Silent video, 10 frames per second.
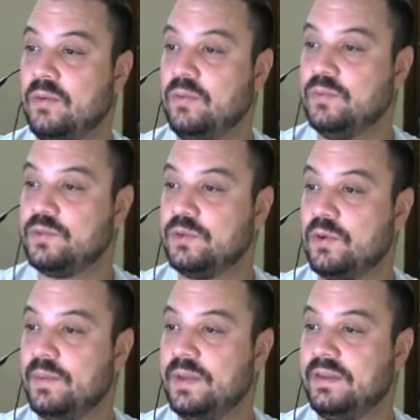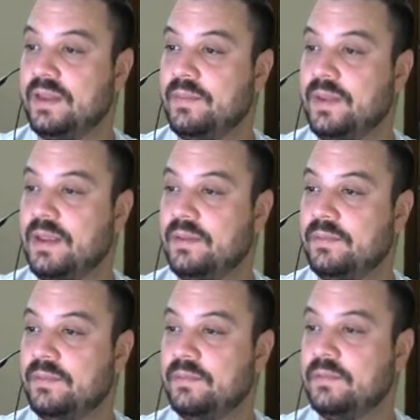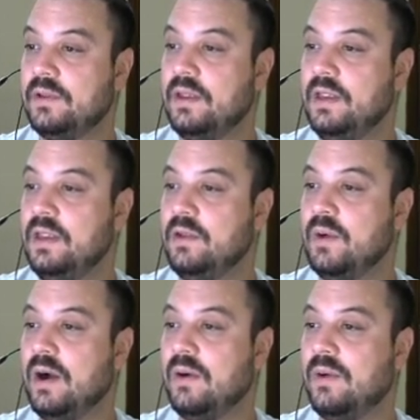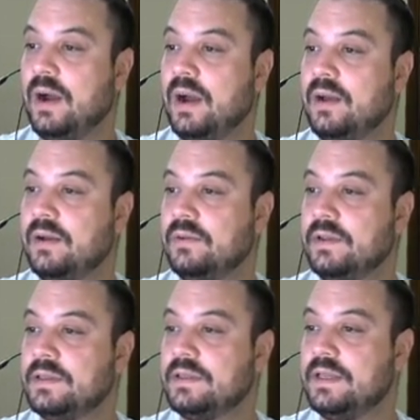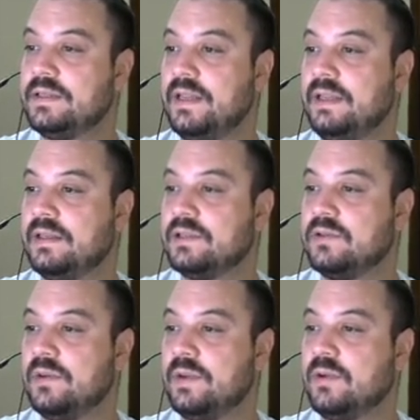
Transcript: 1 sobre TB igual a 60 sobre